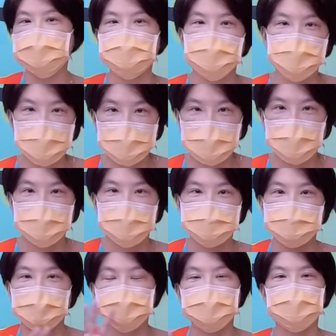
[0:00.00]
生也看完了，
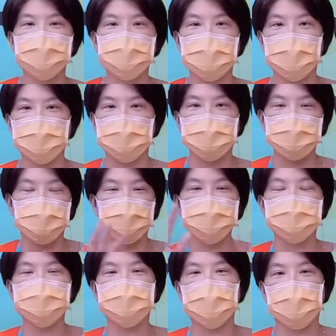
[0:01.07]
大家都看完，我朋友
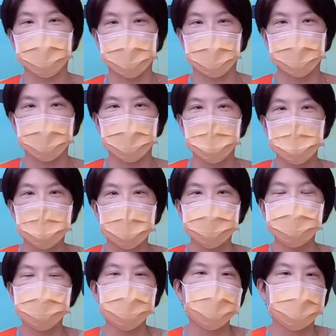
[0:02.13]
都看完了，他
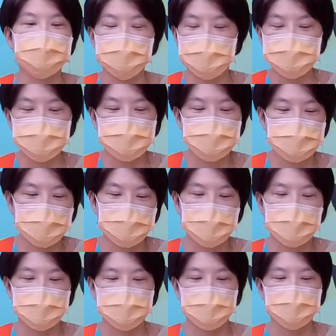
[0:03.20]
说一两天就追
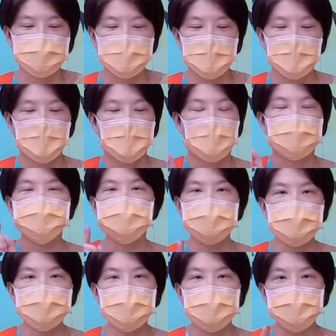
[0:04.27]
完了。好，这个
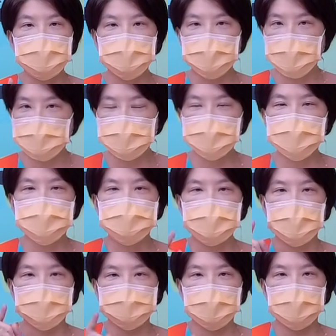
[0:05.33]
鱿鱼游戏
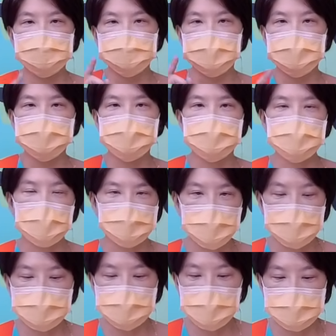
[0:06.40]
在 Netflix 上面
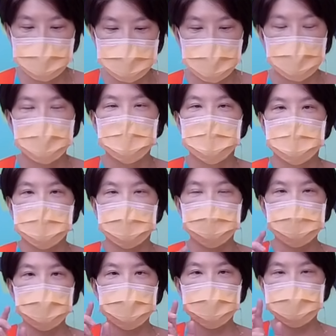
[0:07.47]
上涨，那
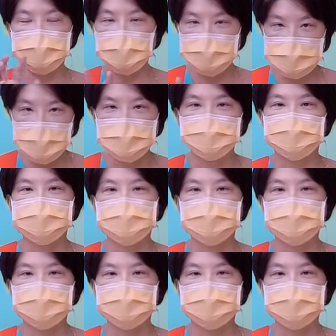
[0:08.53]
么呃上演，